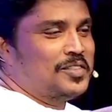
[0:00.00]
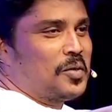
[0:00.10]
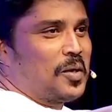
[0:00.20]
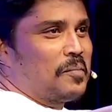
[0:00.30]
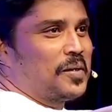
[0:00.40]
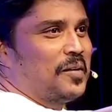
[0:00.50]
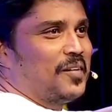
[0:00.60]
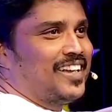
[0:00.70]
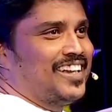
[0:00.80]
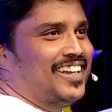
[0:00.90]
சொல்கிற புரியுதா
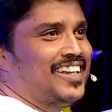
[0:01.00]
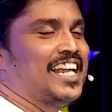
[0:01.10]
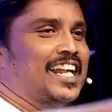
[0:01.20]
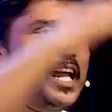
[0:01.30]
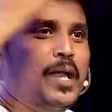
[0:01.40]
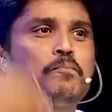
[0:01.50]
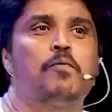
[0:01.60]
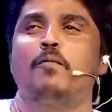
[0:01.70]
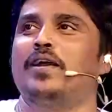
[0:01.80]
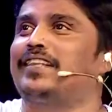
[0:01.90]
உங்களுக்கு நான்
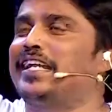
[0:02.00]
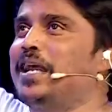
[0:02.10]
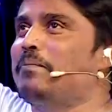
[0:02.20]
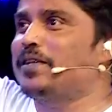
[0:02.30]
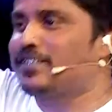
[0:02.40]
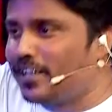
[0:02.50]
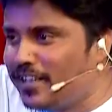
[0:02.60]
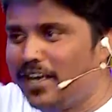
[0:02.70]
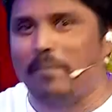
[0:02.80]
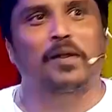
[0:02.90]
எப்போவுமே தனியாக
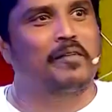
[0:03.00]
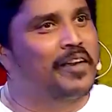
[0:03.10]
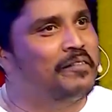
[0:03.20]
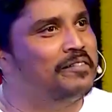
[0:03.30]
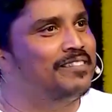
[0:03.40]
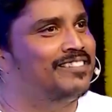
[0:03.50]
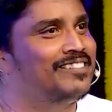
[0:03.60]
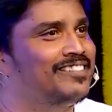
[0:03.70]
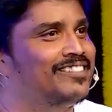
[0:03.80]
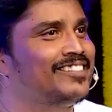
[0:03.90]
பேசுகிறதா நம்புறவேன்
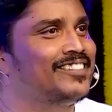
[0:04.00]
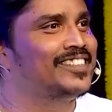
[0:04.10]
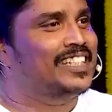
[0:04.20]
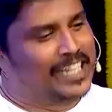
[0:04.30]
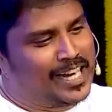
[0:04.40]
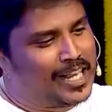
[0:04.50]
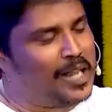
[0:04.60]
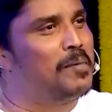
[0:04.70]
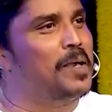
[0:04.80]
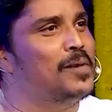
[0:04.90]

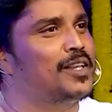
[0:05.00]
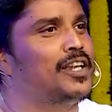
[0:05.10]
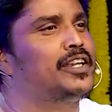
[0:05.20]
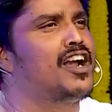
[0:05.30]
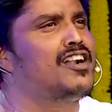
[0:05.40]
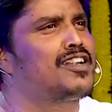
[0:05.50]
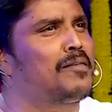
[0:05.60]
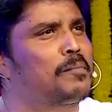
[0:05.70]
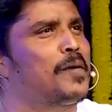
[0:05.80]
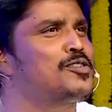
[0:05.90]
என்னதான் பைபிள் இருந்தாலும் ஏன்ட்டு
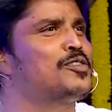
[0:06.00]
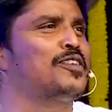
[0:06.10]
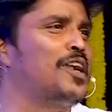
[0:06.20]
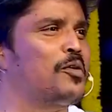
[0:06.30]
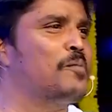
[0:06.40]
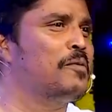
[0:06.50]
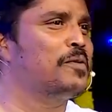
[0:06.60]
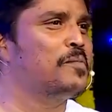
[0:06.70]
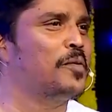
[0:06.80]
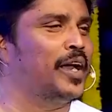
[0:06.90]
அவர் பேசணும்டா நான் ரொம்ப
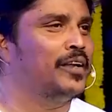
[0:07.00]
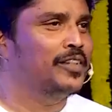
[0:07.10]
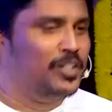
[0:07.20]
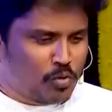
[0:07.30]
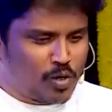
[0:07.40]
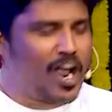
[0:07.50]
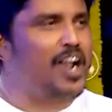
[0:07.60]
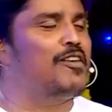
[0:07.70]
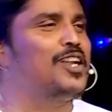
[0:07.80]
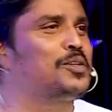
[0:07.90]
விரும்புவேன் ஒரு
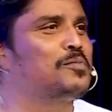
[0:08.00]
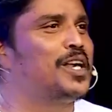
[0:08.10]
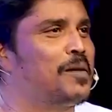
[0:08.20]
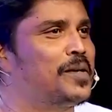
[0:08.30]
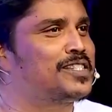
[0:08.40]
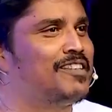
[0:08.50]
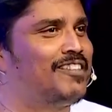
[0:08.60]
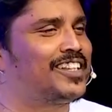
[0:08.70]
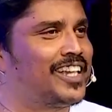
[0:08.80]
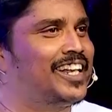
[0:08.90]
நாலு வாரத்துக்கு முன்னாடி நான் பேசின
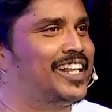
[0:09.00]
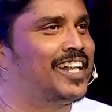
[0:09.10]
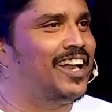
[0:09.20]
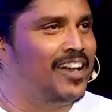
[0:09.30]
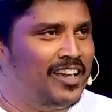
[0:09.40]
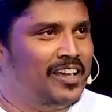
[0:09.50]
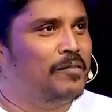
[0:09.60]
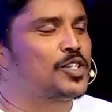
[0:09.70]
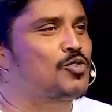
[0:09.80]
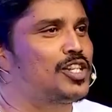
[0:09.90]
வார்த்தையை கேட்டிங்கன்னா
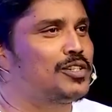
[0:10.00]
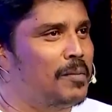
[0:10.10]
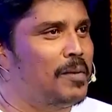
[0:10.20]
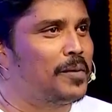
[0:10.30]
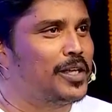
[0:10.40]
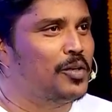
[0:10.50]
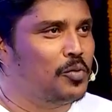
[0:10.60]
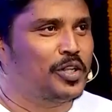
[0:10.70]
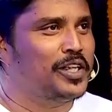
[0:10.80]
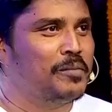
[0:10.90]
விசுவாசம் நம்பப்படுகிற
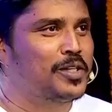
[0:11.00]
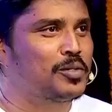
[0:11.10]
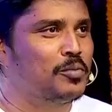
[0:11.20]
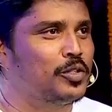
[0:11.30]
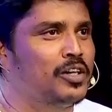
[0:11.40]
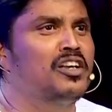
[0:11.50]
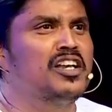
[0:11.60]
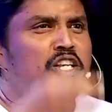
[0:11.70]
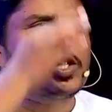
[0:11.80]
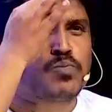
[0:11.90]
உறுதின்னு பேசும்போது
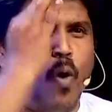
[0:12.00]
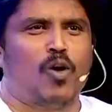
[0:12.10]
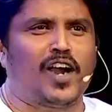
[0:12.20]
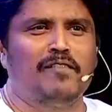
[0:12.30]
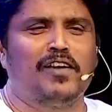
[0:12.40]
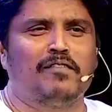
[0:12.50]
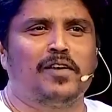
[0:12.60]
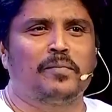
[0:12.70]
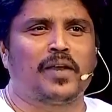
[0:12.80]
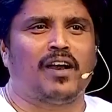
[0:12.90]
ஸ்போக்கன் வேர்டு
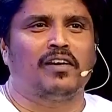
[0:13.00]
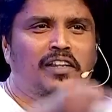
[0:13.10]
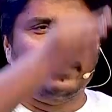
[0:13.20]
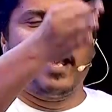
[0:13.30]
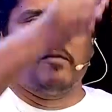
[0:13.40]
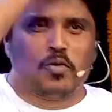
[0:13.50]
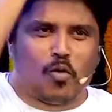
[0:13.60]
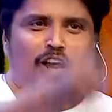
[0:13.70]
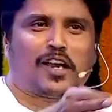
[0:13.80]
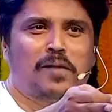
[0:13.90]
வேணும்யா தேவன்
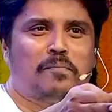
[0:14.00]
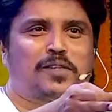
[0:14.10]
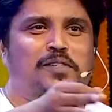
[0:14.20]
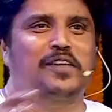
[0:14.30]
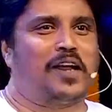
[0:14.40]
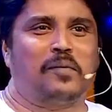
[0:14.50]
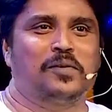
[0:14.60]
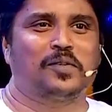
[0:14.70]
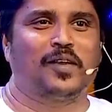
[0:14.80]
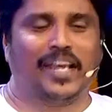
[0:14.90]
உனக்குன்னு பேசணும்யா
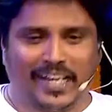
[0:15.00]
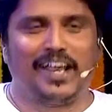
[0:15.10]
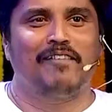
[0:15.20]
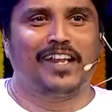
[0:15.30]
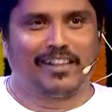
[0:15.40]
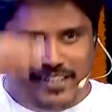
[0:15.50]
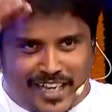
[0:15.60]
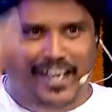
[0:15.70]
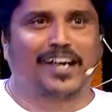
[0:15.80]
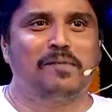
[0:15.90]
அப்படின்னு சொன்னேன் தேவன் நேற்று
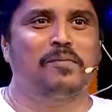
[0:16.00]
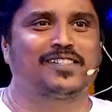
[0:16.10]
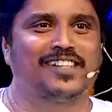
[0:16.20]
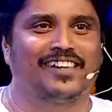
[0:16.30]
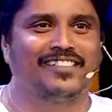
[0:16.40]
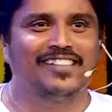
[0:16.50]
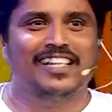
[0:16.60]
வந்து எனக்குன்னு பேசினார்